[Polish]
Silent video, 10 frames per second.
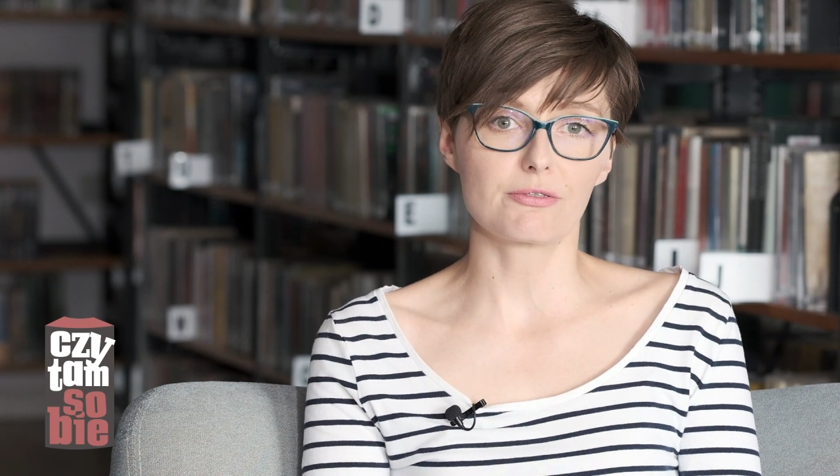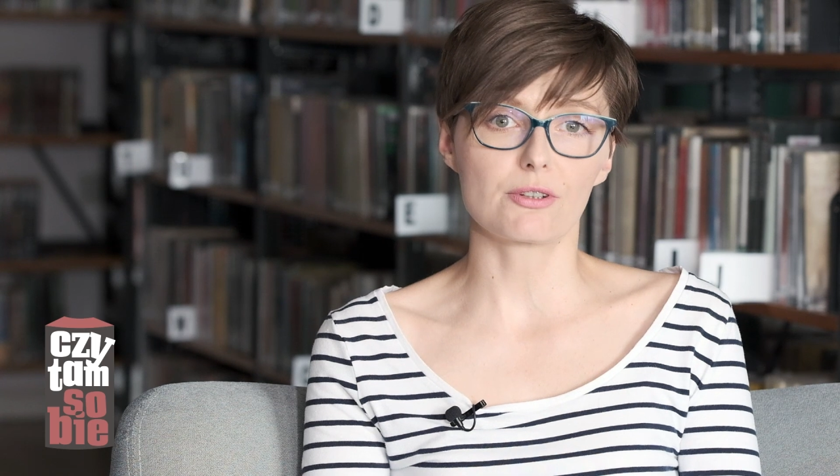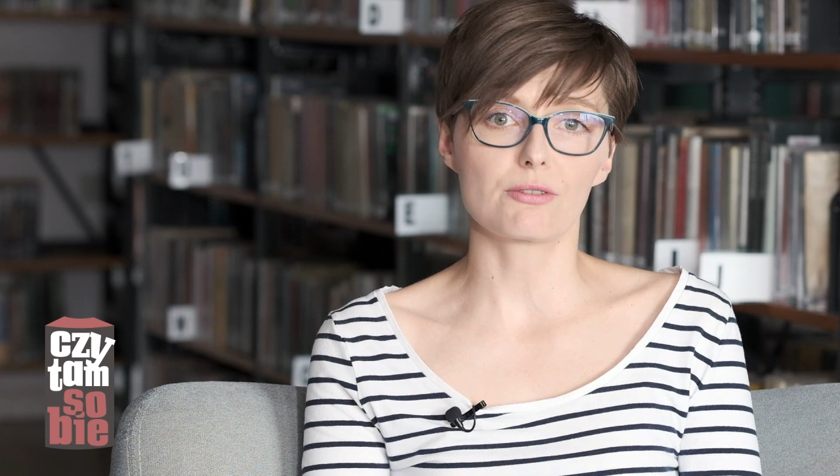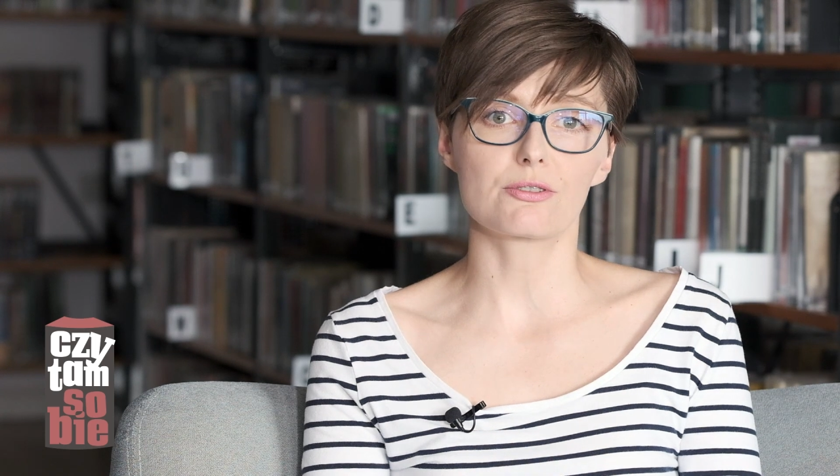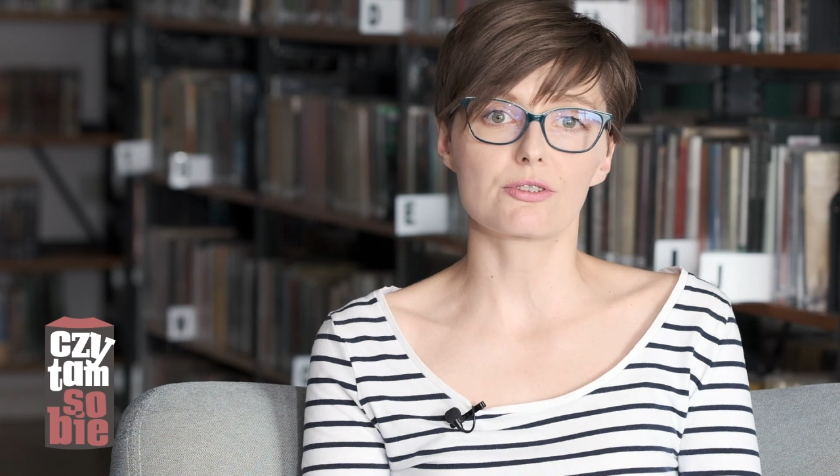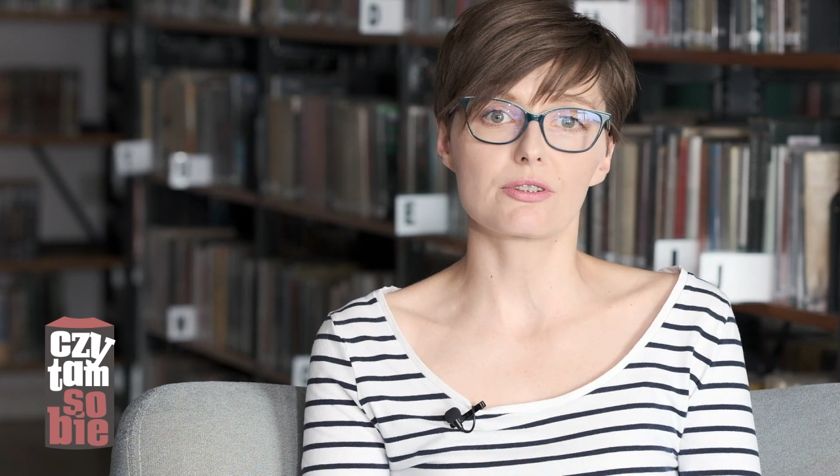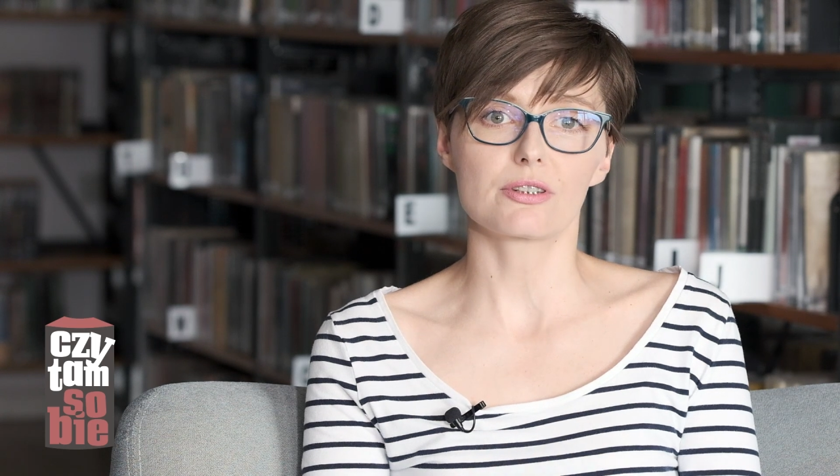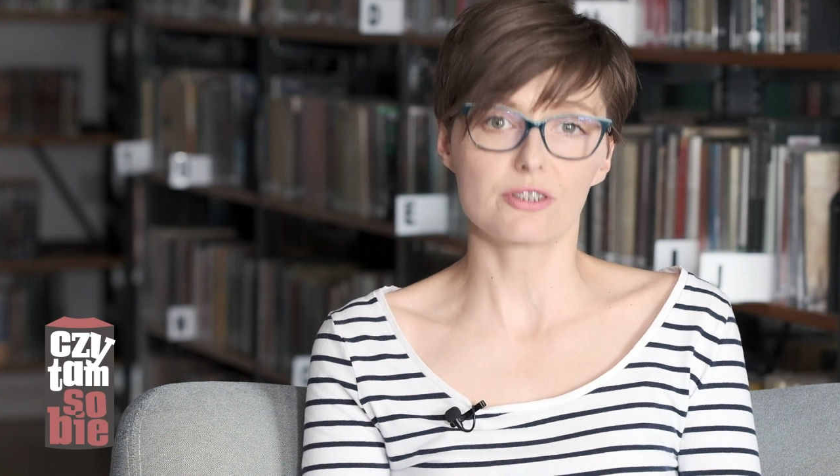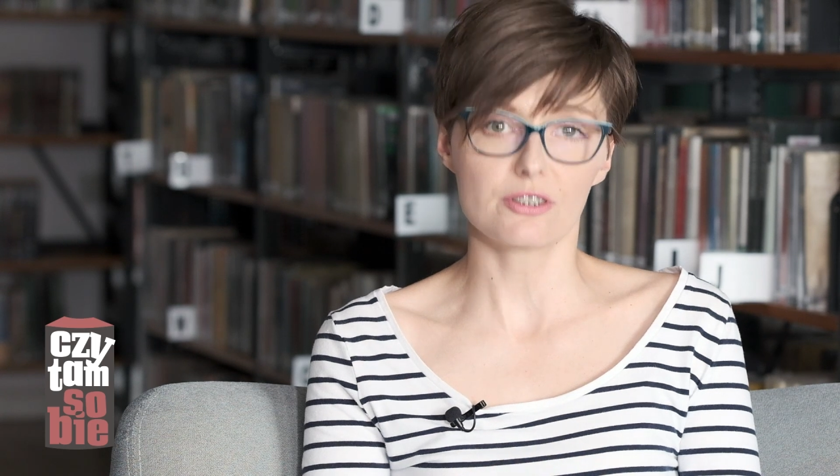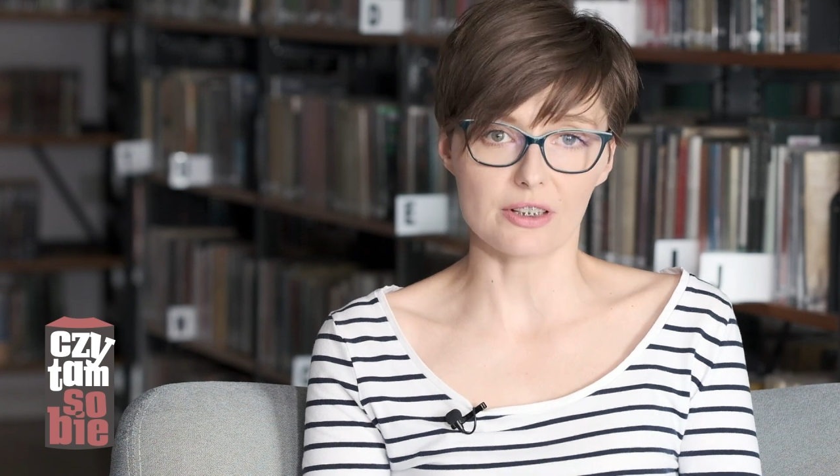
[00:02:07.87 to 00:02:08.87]
wciąż
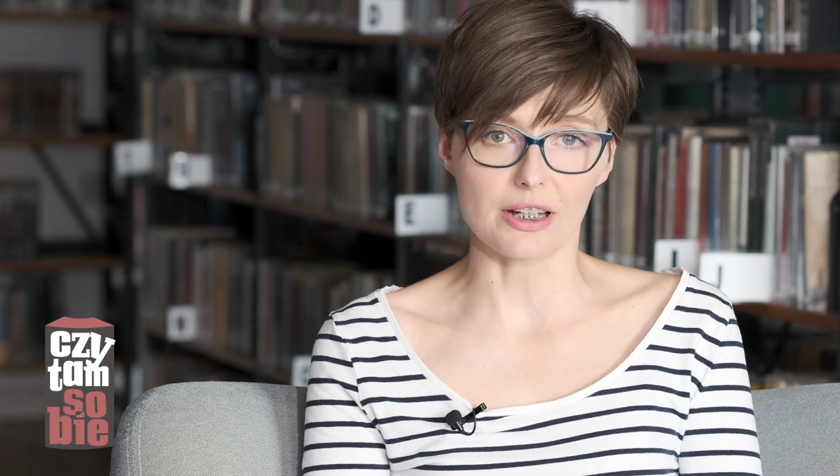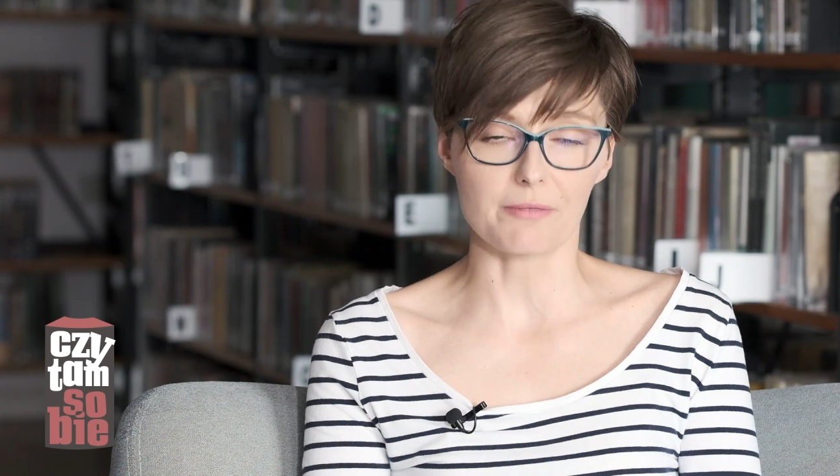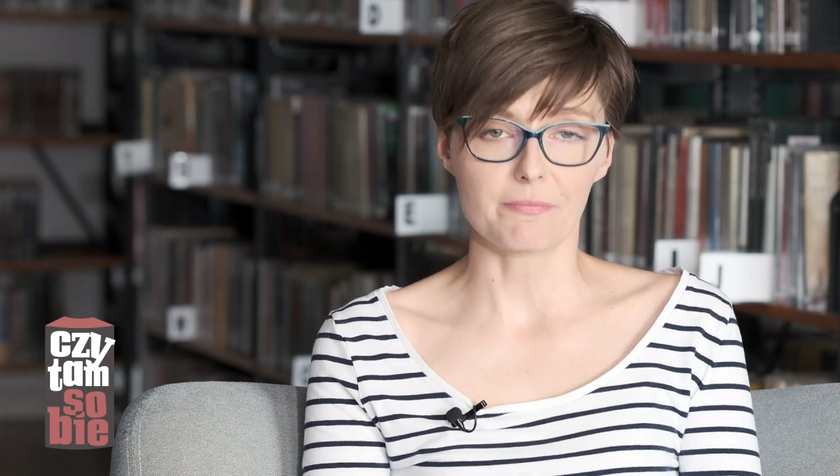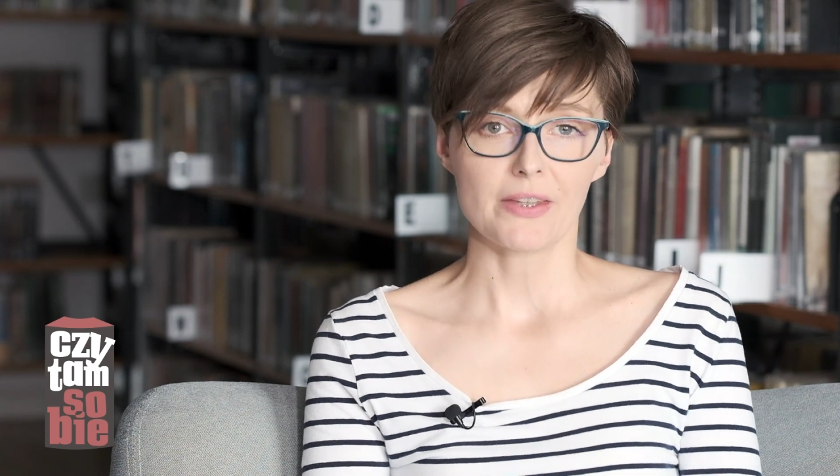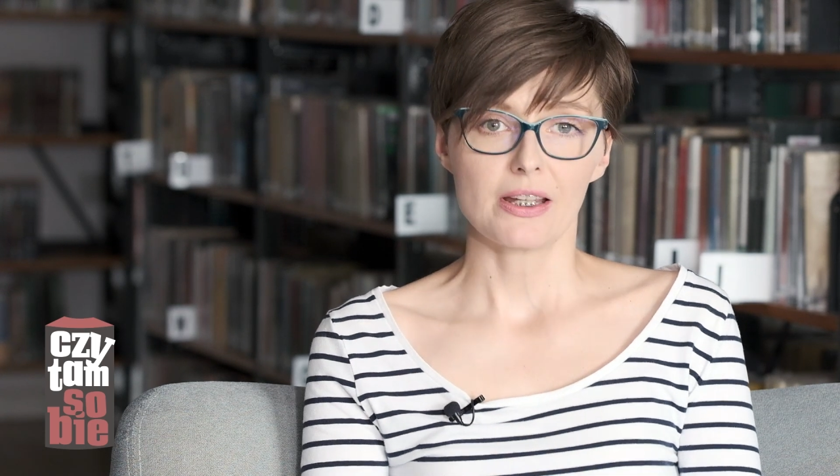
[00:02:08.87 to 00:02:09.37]
żyje.